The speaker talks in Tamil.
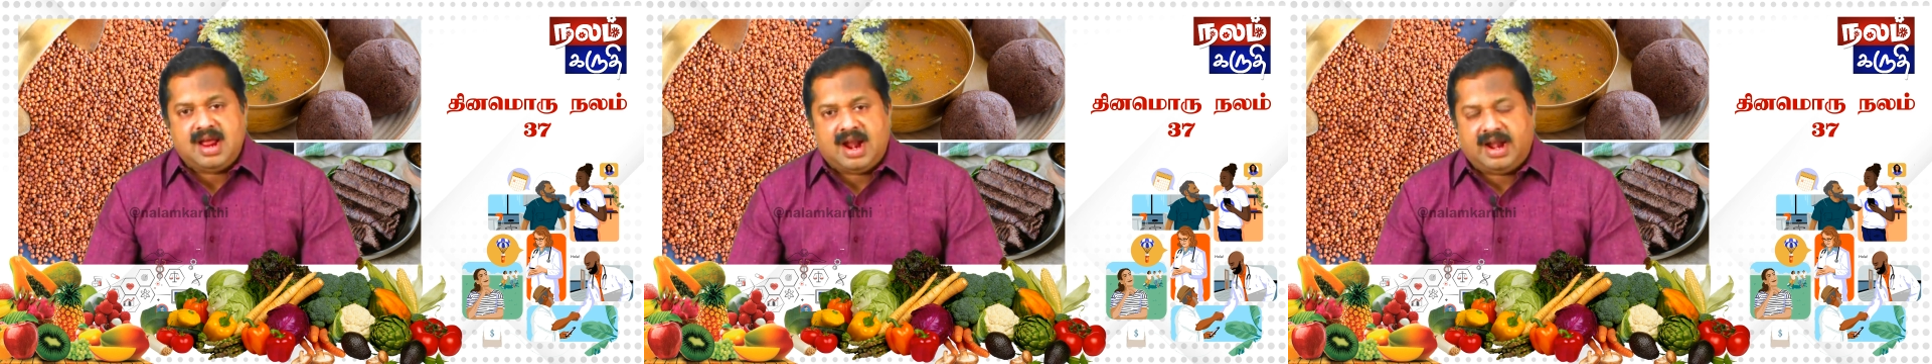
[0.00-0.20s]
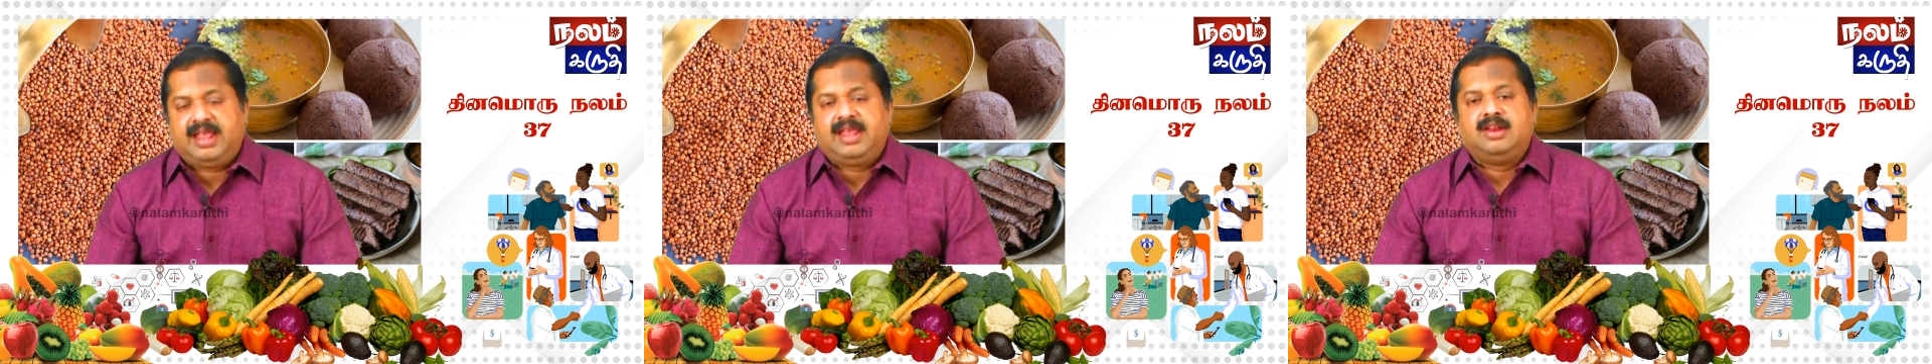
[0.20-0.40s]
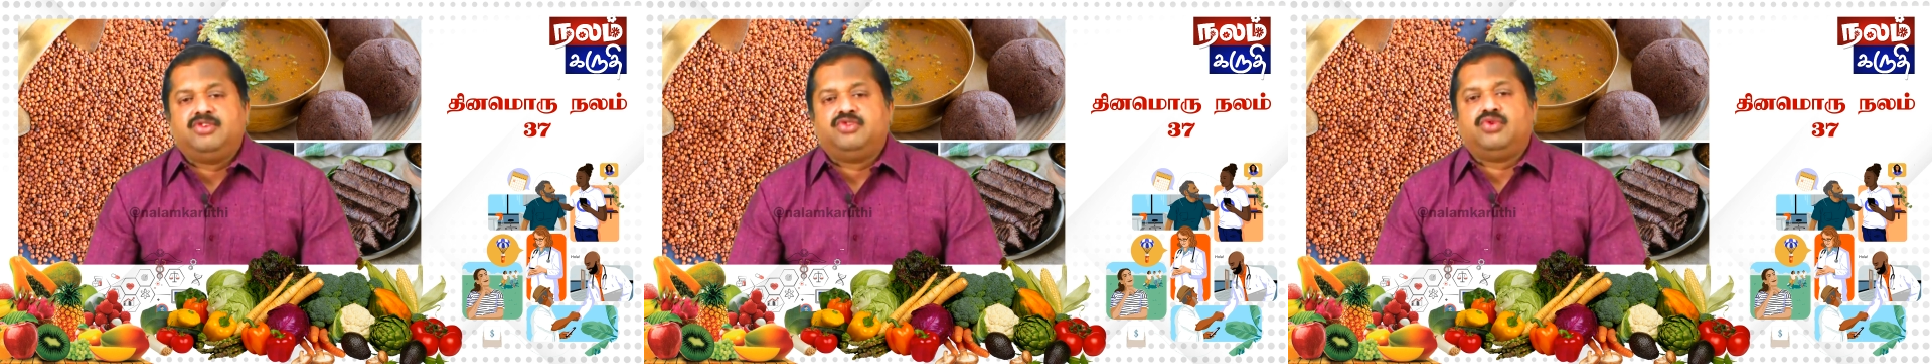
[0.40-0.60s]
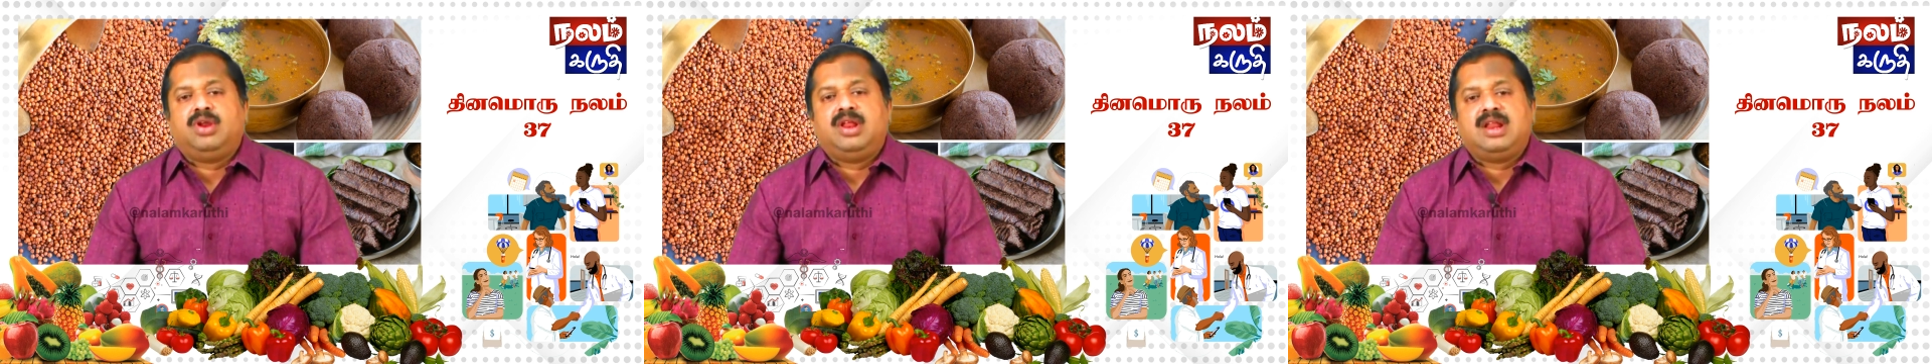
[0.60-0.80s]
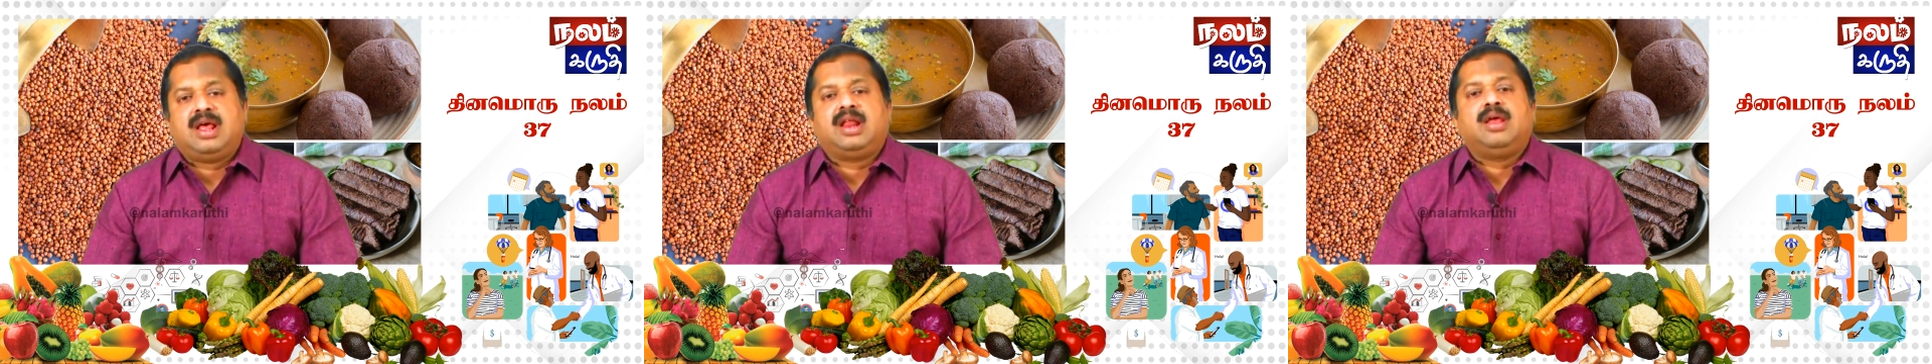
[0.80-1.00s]
அடைன்னு
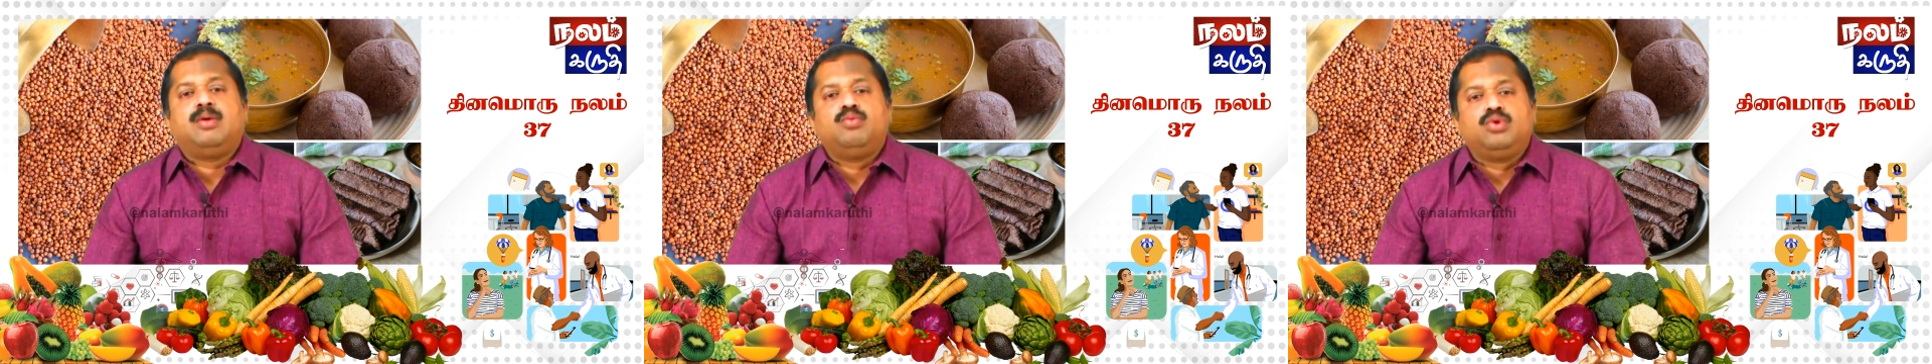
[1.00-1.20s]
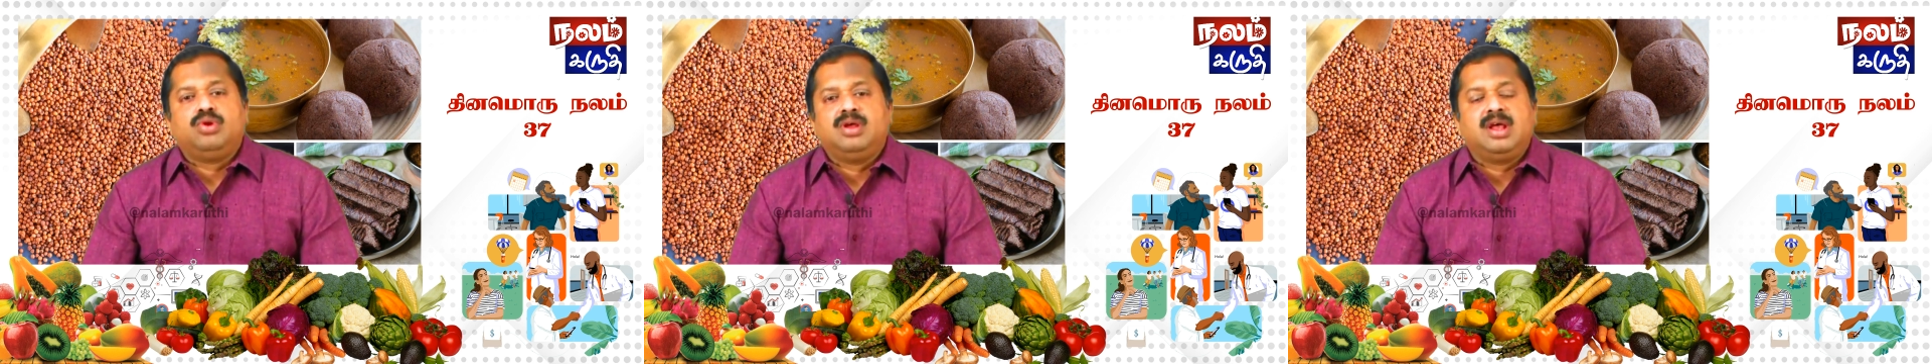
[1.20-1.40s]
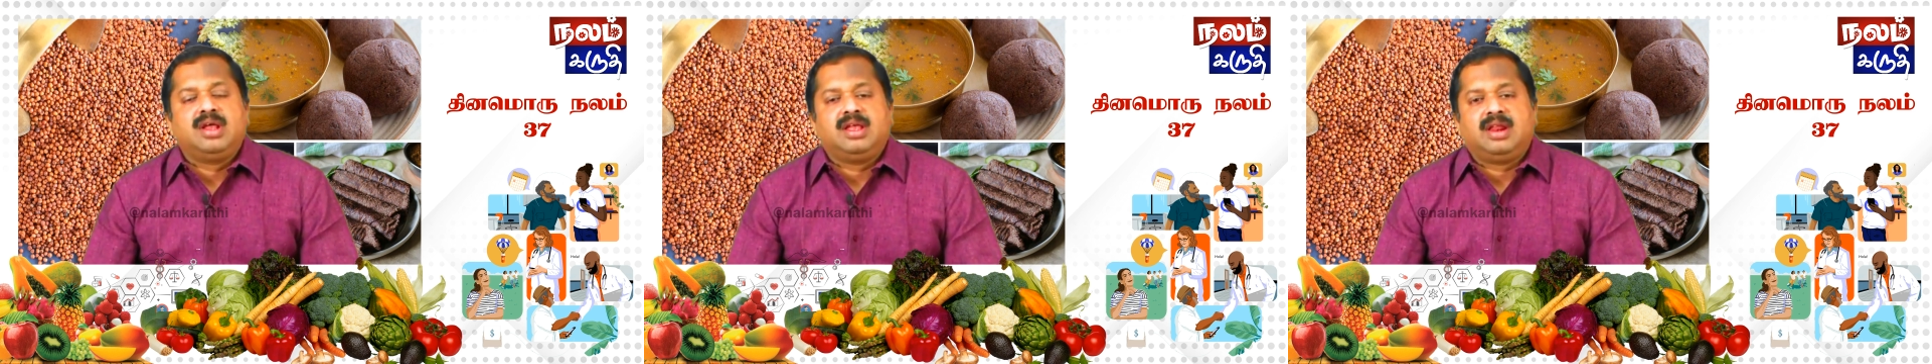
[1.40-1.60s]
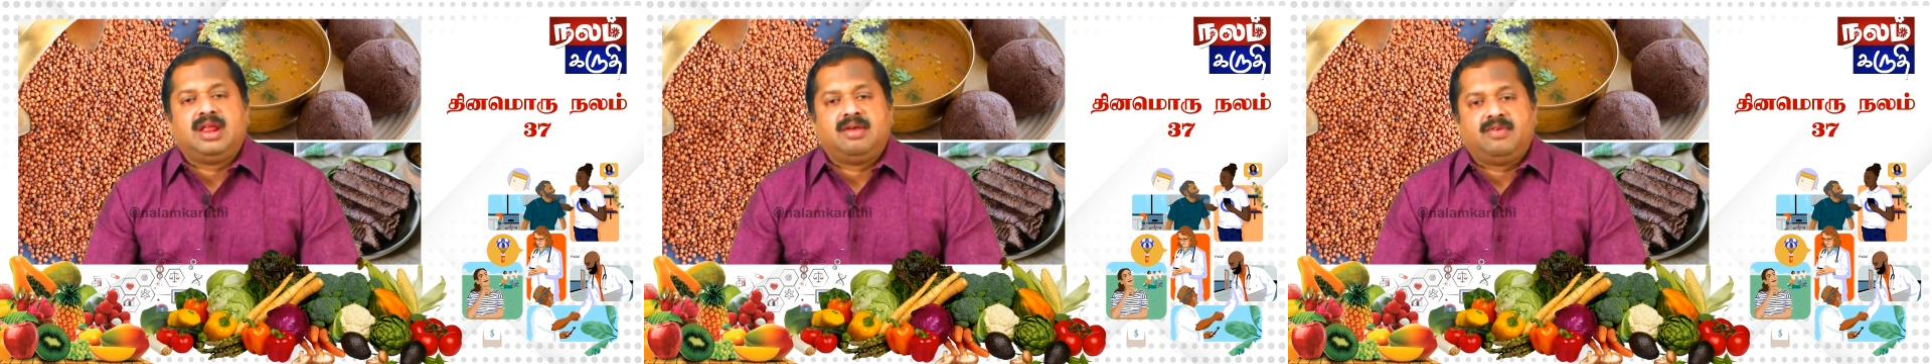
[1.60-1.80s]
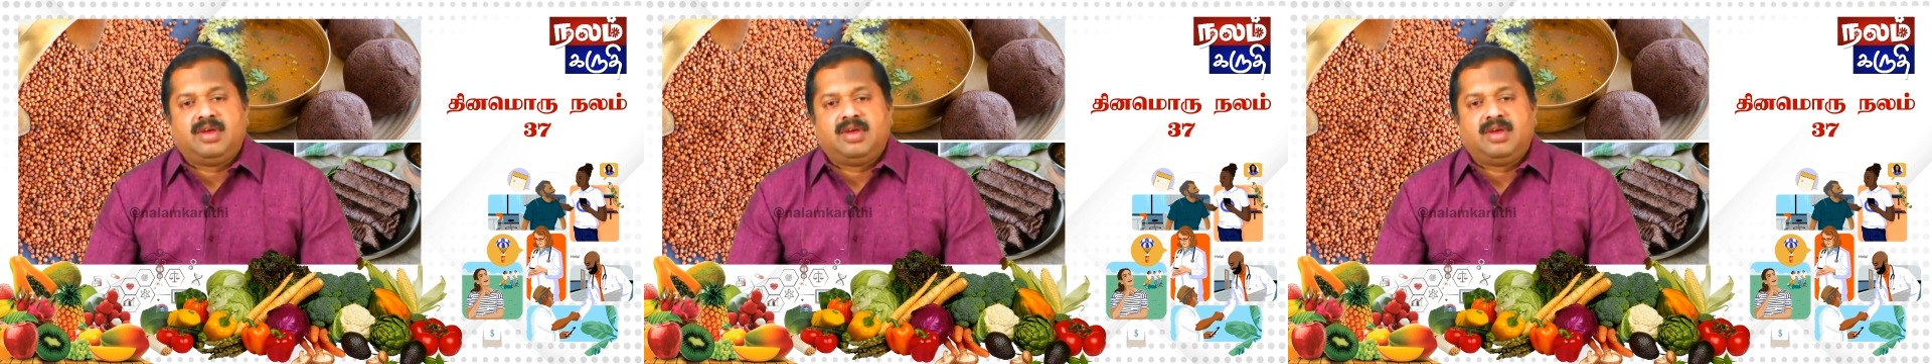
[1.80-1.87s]
சொல்லி நிறைய முருங்கைக்கீரை